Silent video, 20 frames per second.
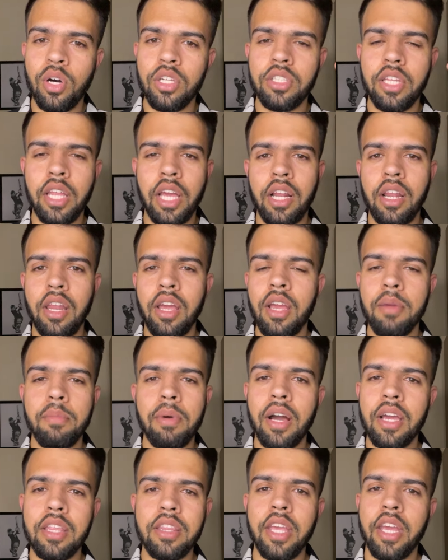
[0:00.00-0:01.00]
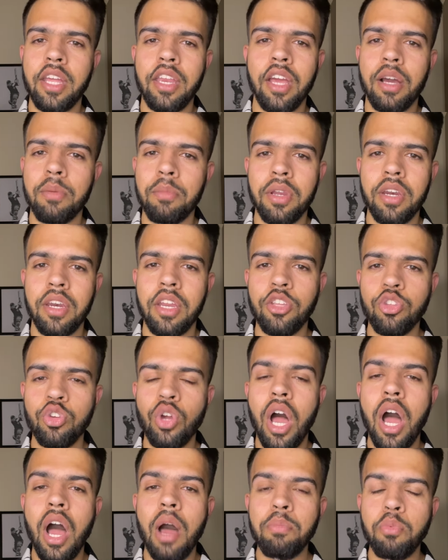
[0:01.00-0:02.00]
तो देख लेंगे बाकी देखने का मन नहीं तो
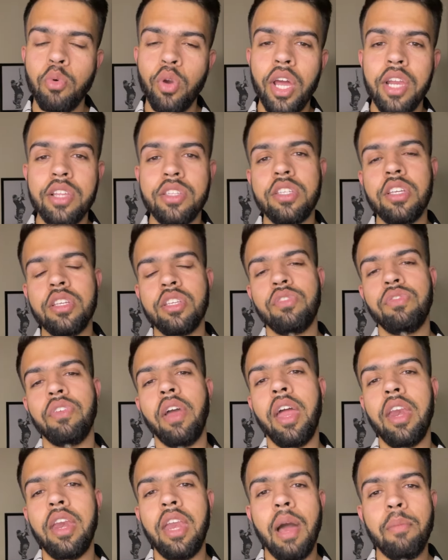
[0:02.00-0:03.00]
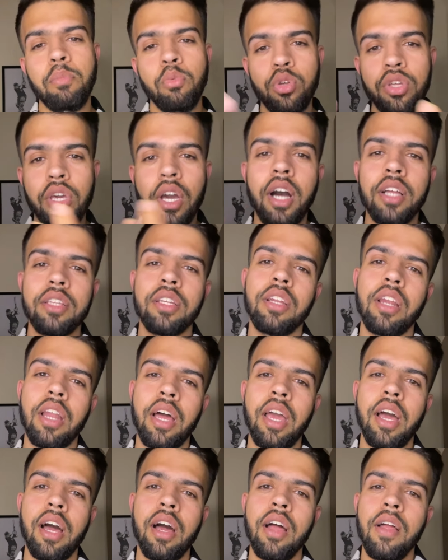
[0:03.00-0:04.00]
आपको यार जिस फैन ने आपको यहाँ तक
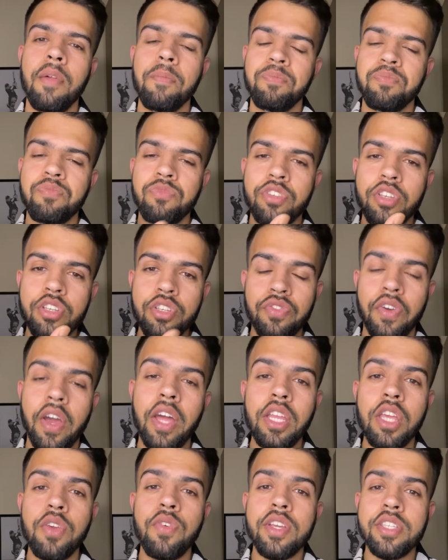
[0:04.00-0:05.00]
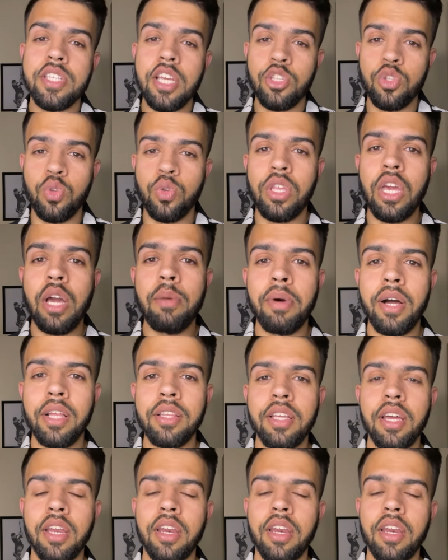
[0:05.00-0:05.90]
लाया जिस फैन की वजह से दुनिया बात कर